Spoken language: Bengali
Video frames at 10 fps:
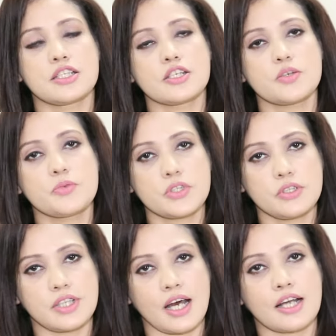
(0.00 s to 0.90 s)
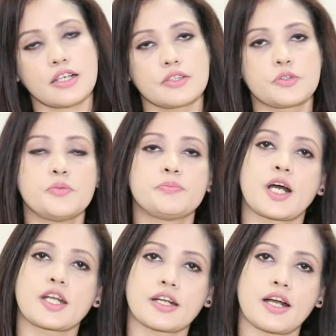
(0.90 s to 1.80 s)
যে সমস্ত দাগ
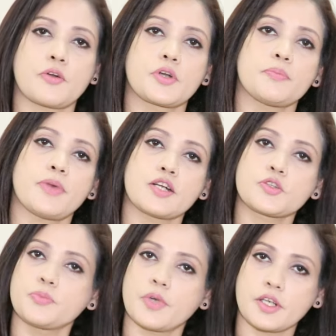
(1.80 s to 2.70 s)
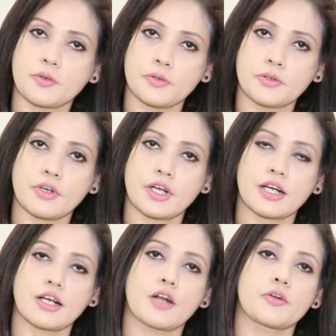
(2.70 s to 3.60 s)
ধূমপানের কারণে পান সুপারি গ্রহণ
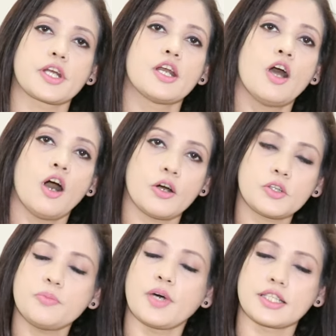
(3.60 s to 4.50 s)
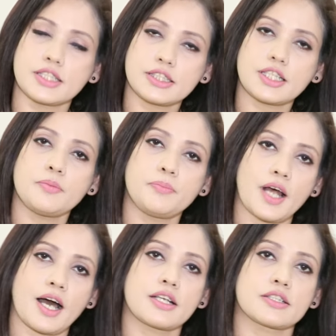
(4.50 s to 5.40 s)
করার কারণে অথবা ডেন্টাল
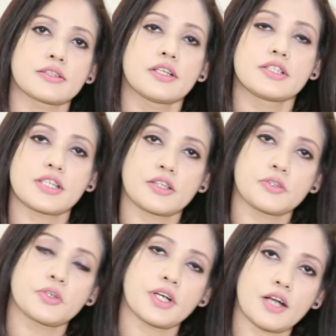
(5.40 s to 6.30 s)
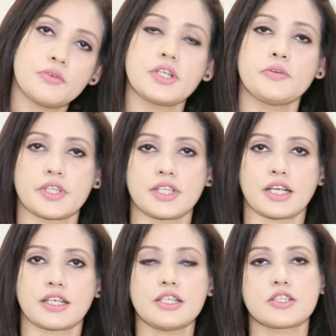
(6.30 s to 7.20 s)
প্লাগ জাতীয় কারণে হয়ে
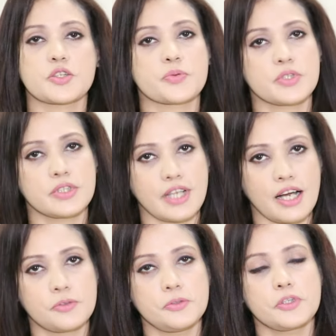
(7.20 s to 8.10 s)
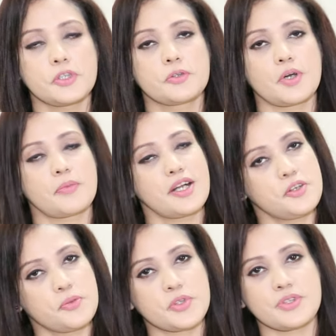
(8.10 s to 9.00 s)
থাকে সে সমস্ত দাগগুলো কিন্তু আমরা
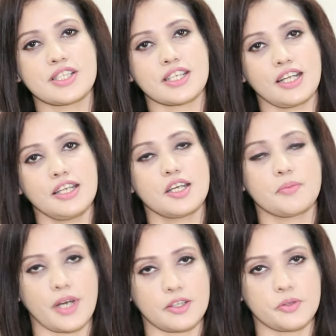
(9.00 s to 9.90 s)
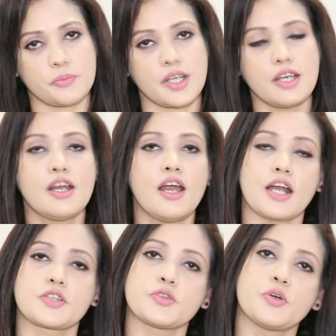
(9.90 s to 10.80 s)
নিয়মিত স্কেলিংয়ের মাধ্যমে
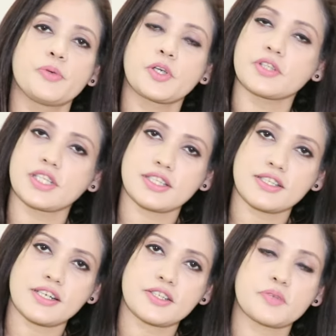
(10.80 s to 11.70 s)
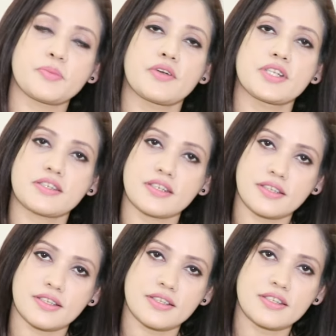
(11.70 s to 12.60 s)
একজন অভিজ্ঞ ডেন্টাল সার্জন বা রেজিস্টার্ড
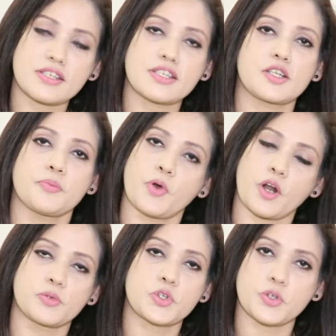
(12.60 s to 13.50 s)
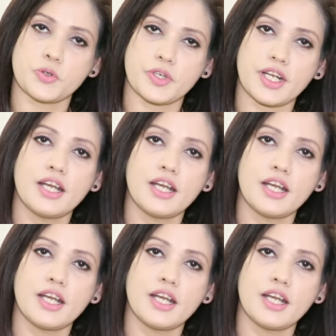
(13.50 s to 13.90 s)
ডেন্টিস্টের সাথে পরামর্শ করে